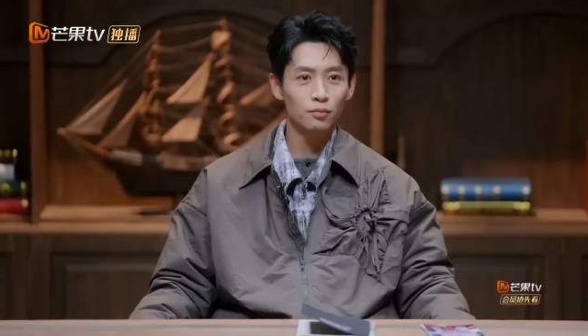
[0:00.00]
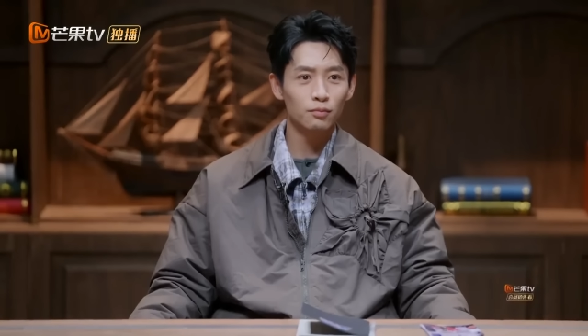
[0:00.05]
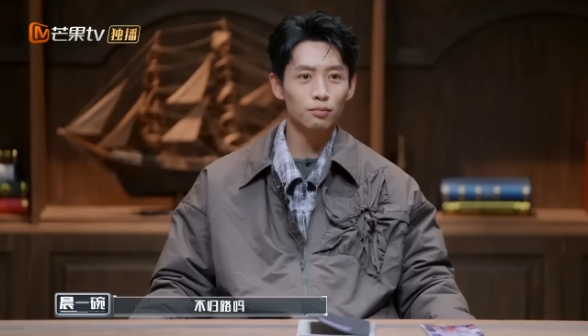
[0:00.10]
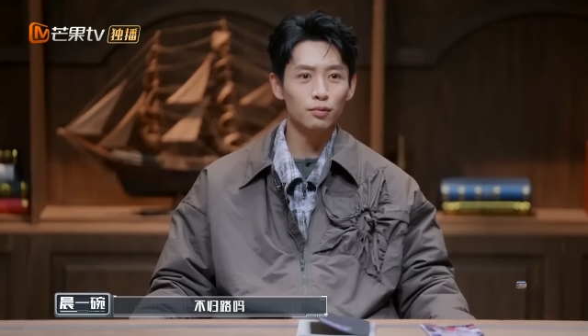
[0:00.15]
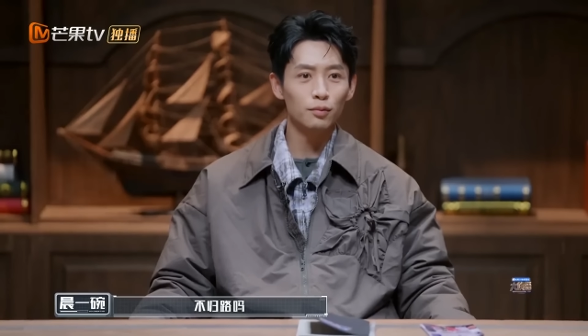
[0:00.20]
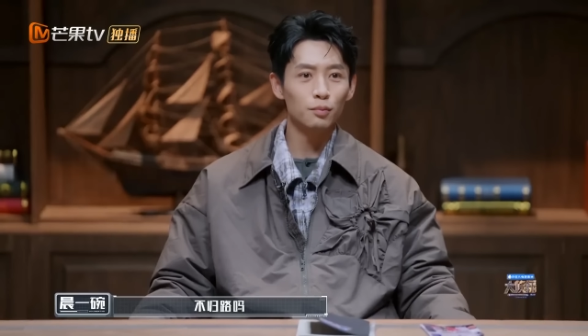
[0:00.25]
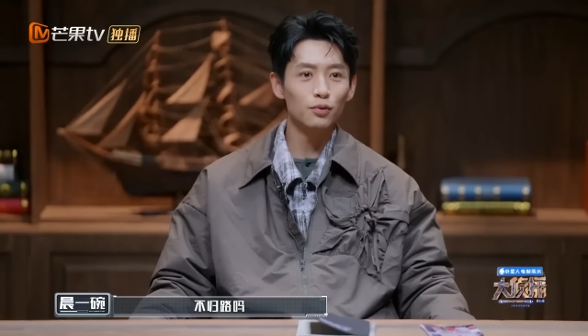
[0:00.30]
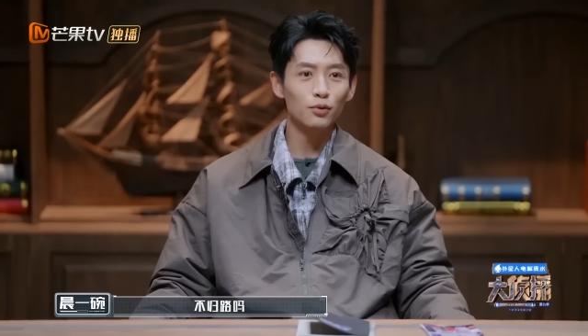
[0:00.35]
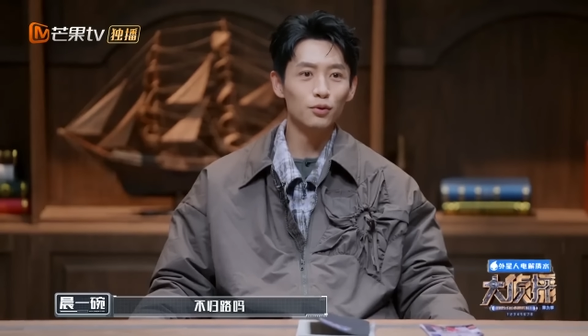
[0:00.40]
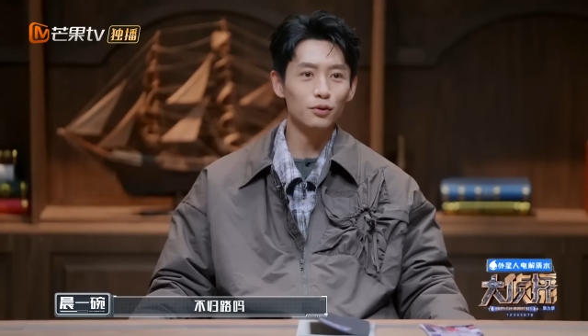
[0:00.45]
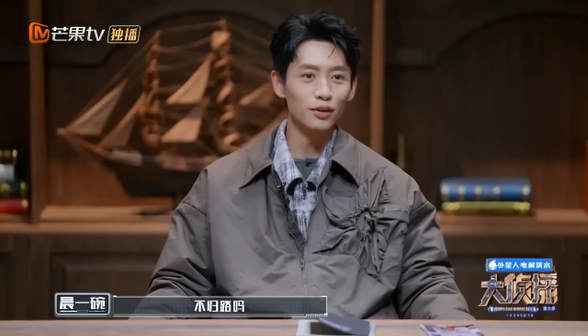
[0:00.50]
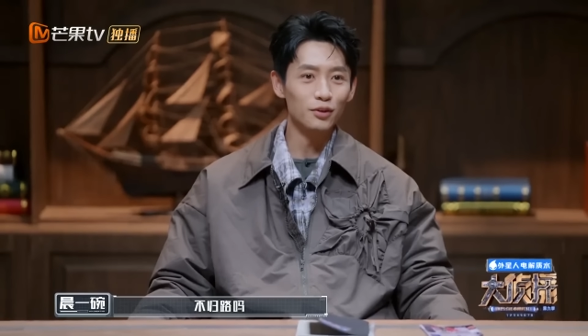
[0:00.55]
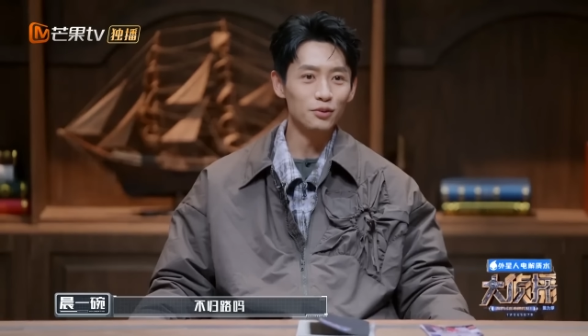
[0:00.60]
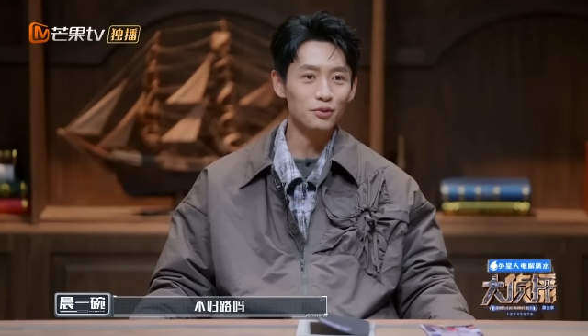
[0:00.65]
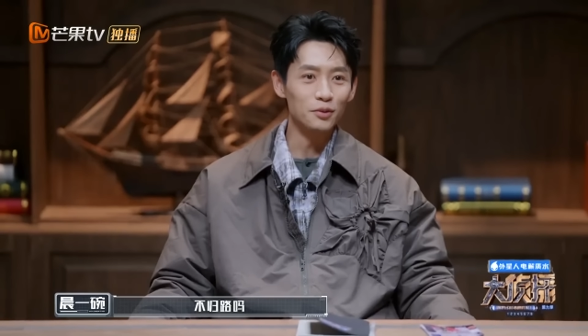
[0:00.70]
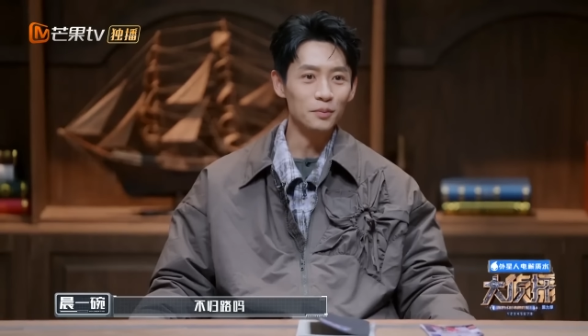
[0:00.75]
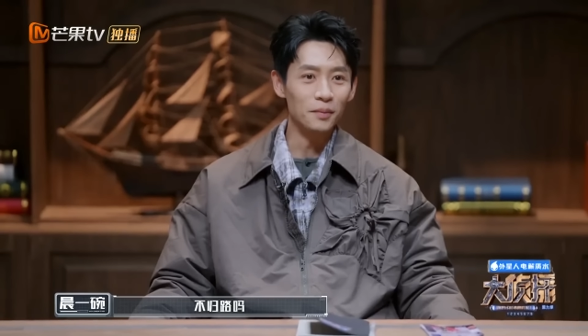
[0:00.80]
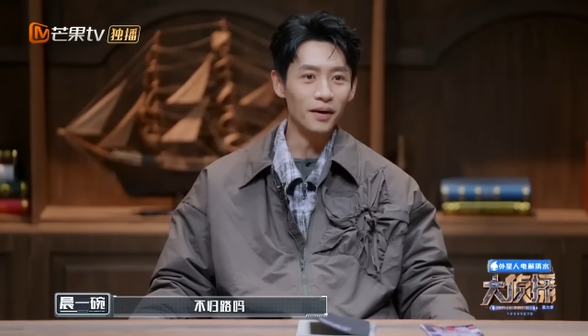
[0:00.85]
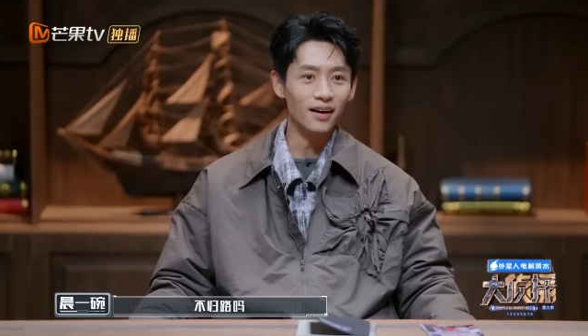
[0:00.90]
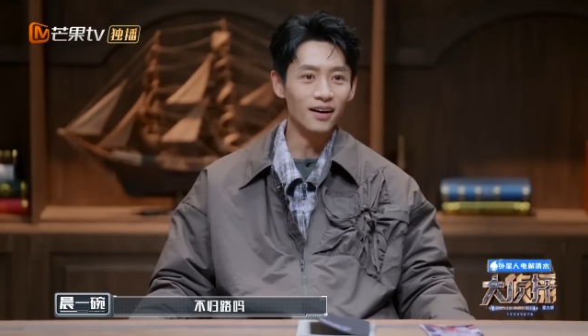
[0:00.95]
不不归
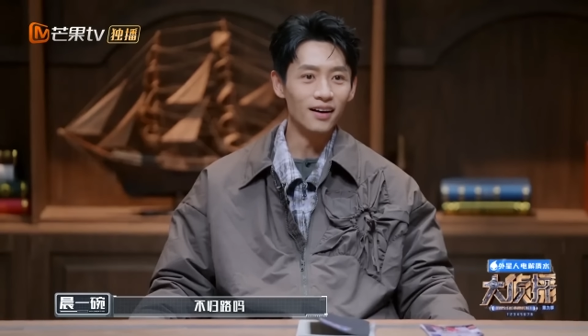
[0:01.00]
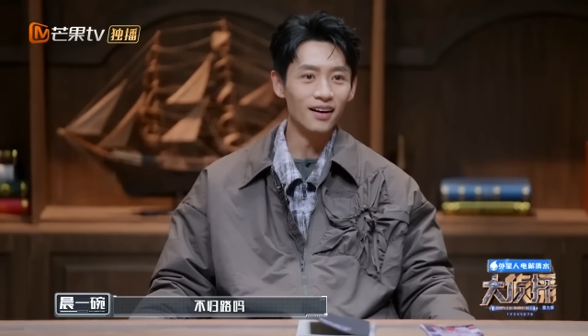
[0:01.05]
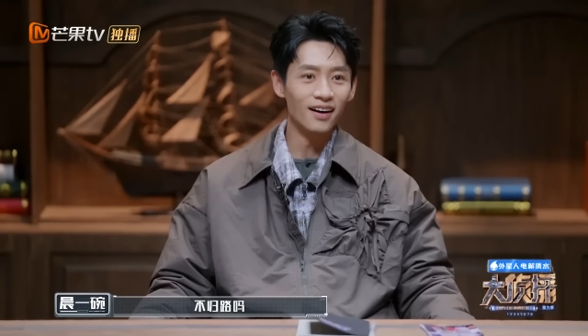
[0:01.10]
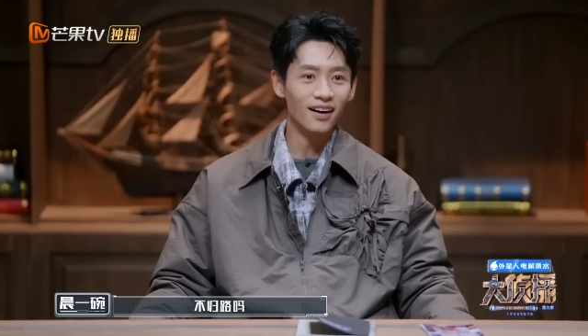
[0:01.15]
路吗？